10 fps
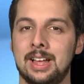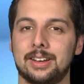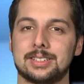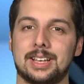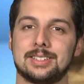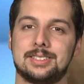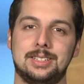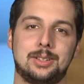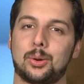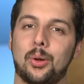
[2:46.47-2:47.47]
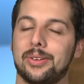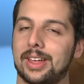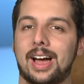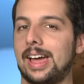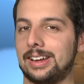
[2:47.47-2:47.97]
Das heißt, die können
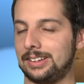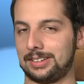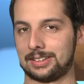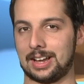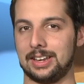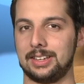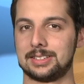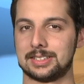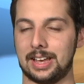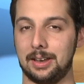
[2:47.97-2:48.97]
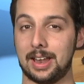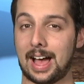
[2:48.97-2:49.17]
da eigentlich gar nicht sein.